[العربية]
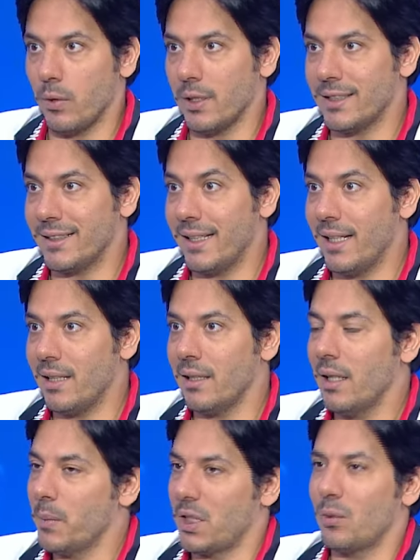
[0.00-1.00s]
النسيان
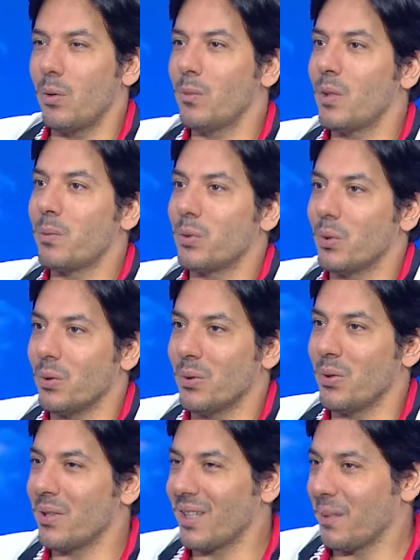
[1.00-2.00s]
مش عطول نربطه
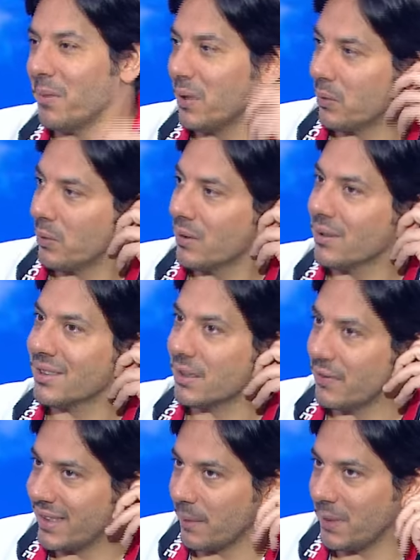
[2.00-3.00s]
لوركا بانه نقص
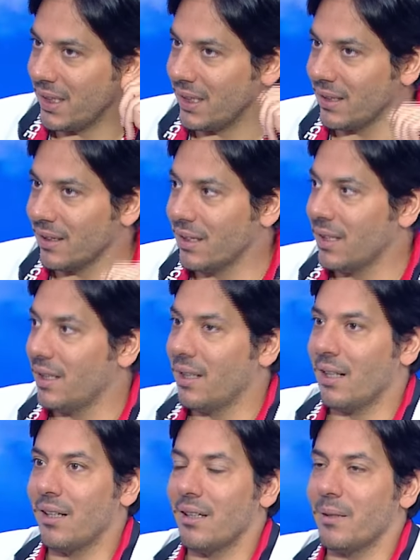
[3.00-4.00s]
الفيتامين
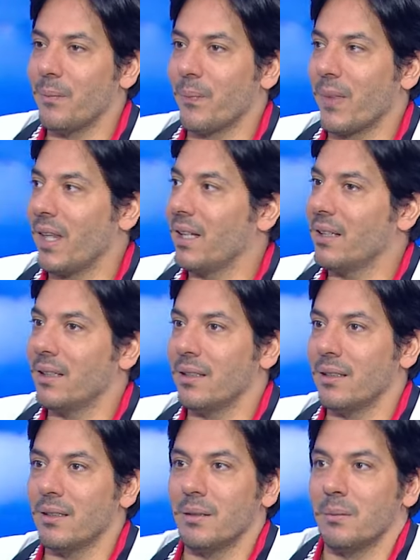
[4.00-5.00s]
آه،
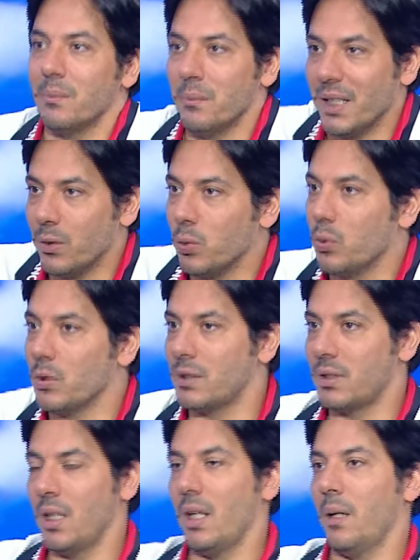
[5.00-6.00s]

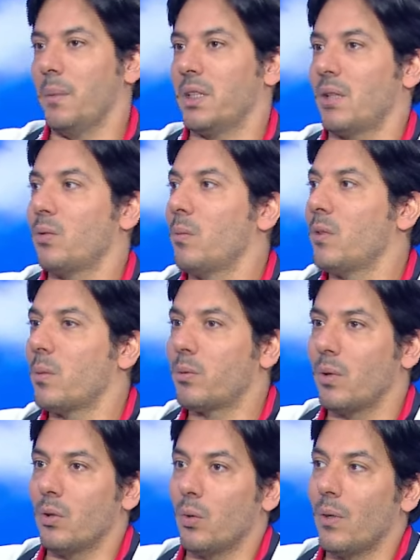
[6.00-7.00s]
بدوز مش عطول
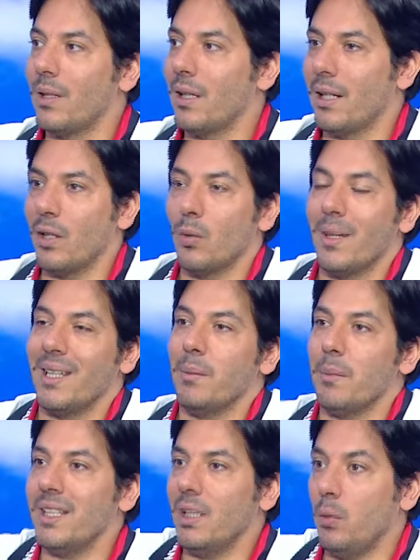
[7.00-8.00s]
نربطه انه والله لانه ماني
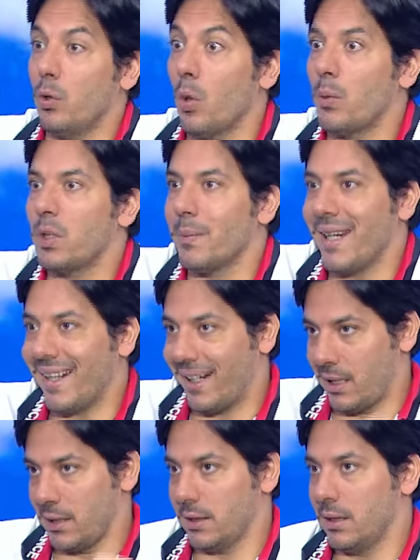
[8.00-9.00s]
منيح واليوم مش
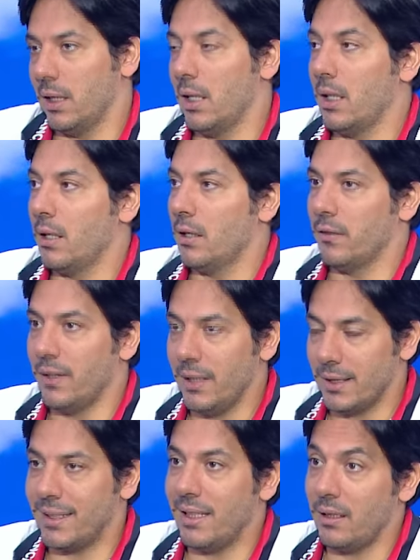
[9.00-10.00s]
مركز مش
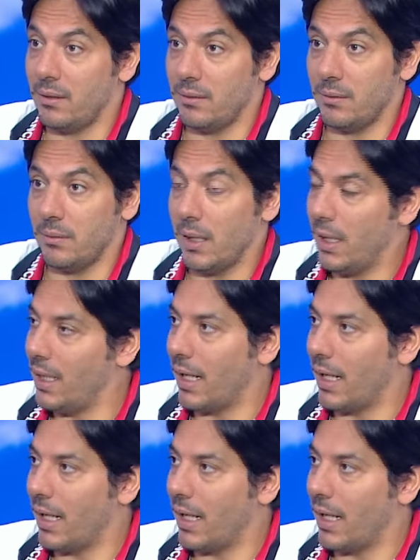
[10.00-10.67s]
دائما شيء بسيط ايه